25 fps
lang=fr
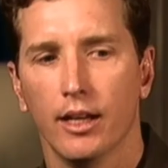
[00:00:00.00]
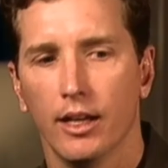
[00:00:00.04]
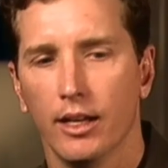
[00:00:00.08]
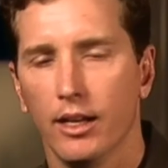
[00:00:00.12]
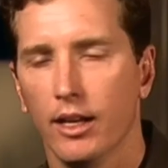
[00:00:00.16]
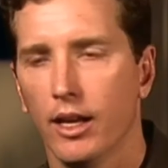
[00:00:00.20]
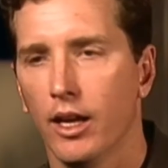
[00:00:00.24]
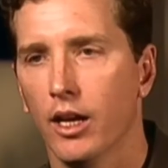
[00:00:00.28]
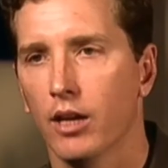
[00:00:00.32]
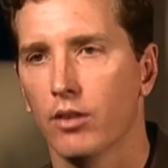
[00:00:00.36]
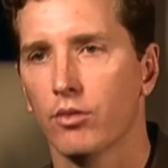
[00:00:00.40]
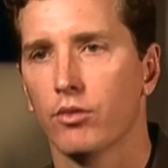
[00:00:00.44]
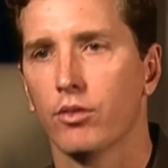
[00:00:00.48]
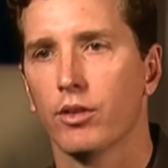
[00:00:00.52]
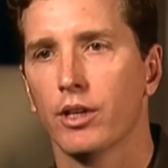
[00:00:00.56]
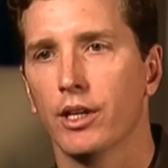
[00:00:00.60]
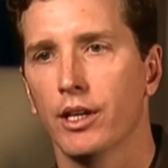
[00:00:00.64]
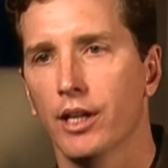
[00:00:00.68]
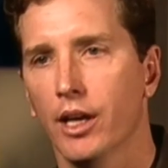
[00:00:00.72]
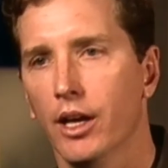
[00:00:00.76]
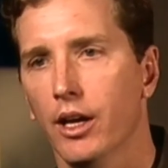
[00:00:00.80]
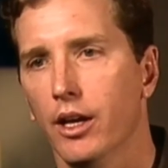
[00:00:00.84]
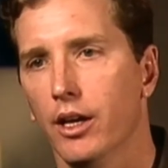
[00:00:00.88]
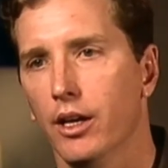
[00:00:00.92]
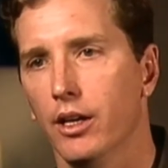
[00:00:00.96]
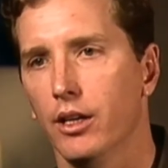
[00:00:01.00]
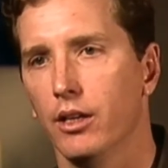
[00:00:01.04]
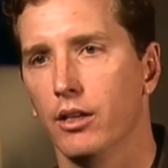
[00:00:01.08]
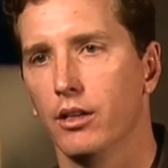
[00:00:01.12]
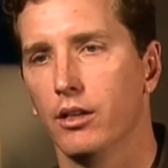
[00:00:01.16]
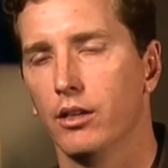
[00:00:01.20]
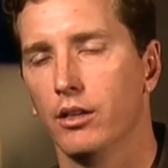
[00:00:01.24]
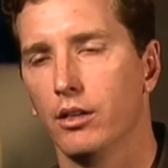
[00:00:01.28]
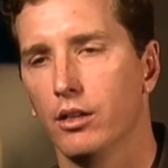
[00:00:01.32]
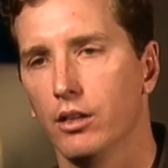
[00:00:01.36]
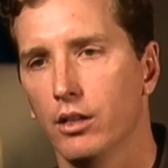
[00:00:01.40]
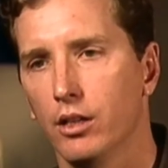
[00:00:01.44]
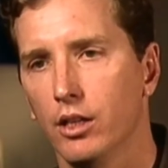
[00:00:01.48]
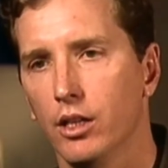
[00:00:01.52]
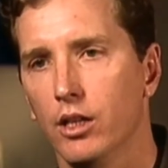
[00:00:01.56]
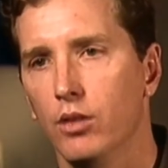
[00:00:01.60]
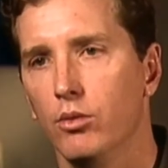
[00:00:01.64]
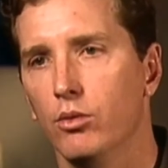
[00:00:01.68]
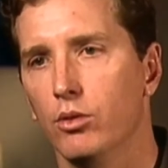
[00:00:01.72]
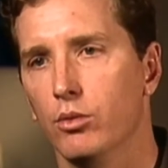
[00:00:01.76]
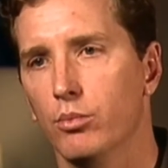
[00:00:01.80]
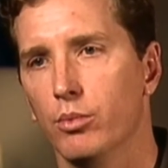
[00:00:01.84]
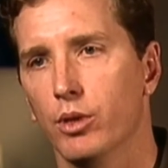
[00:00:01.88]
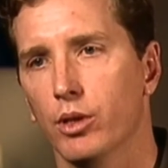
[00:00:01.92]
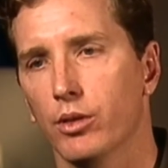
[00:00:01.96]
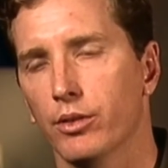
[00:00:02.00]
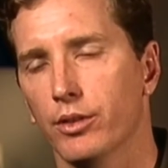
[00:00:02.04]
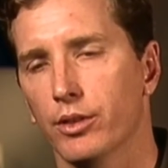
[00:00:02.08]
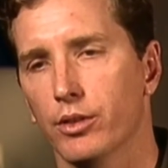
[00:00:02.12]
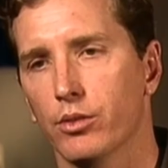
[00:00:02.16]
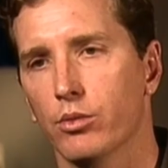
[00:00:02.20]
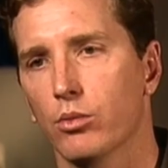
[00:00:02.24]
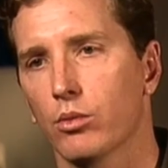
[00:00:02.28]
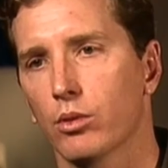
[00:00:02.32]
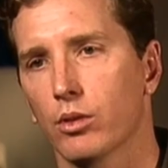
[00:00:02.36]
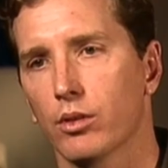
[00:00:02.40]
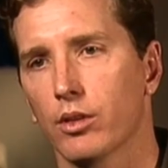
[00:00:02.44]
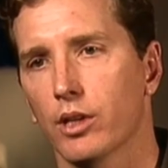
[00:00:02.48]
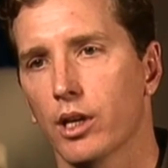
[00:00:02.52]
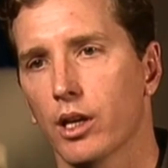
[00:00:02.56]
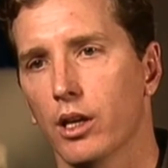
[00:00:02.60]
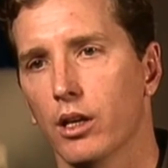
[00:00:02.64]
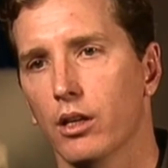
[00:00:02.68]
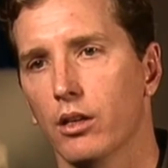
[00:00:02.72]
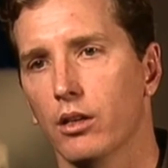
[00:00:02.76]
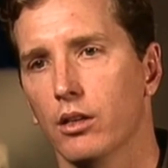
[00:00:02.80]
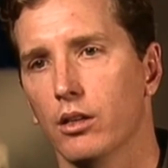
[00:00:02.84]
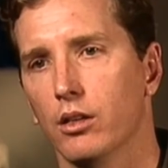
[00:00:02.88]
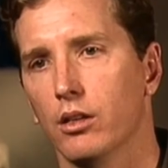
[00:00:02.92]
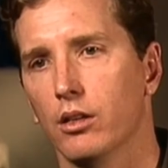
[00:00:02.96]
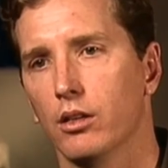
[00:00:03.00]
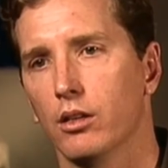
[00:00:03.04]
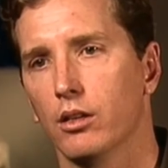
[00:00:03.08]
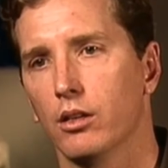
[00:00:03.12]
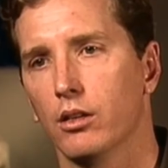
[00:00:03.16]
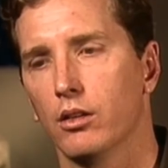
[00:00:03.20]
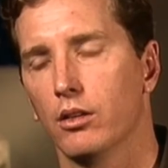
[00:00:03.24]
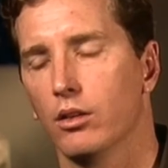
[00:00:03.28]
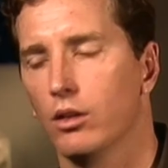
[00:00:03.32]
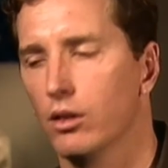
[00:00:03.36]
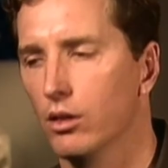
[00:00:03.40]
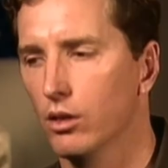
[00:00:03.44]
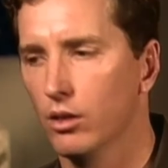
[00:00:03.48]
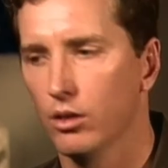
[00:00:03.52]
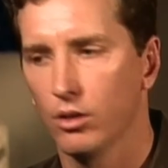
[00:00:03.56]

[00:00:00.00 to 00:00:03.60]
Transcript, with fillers: Il a véritablement bâti pierre par pierre son Tour de France,